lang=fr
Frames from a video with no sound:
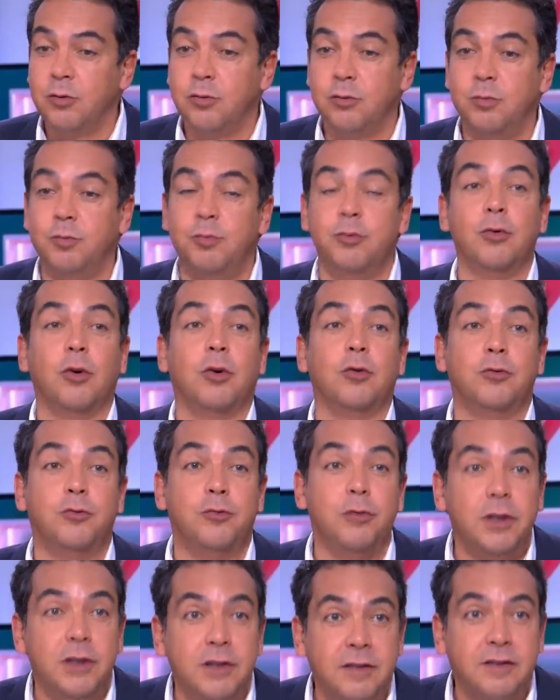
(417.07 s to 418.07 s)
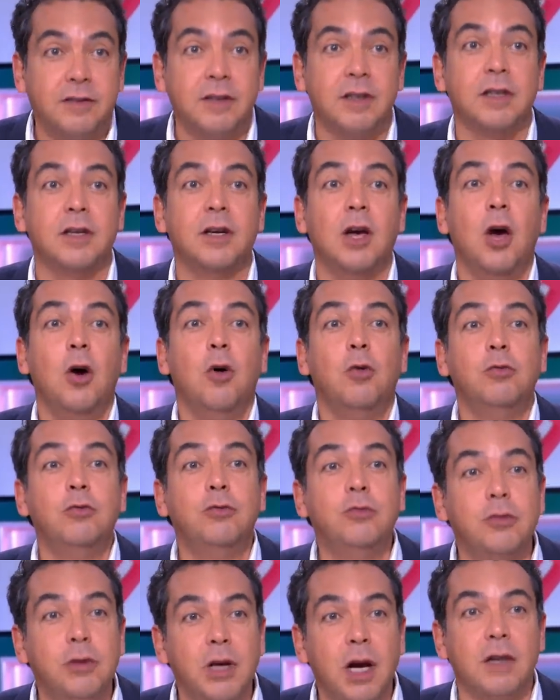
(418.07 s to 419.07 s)
une coupure du lycée
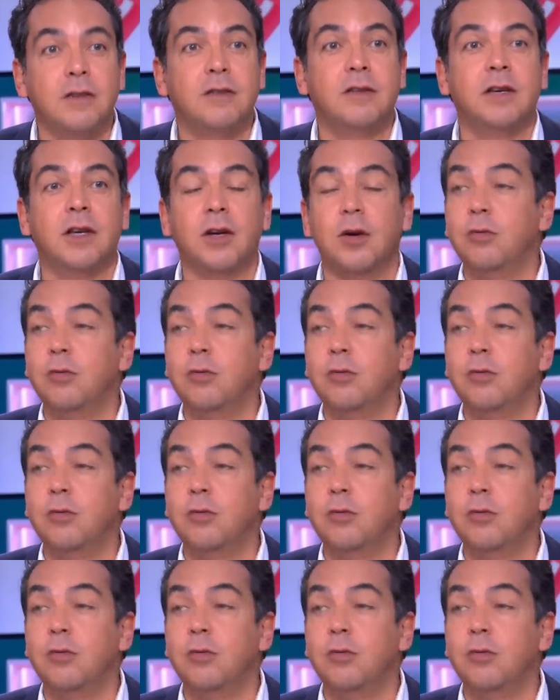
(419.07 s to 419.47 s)
ou du quartier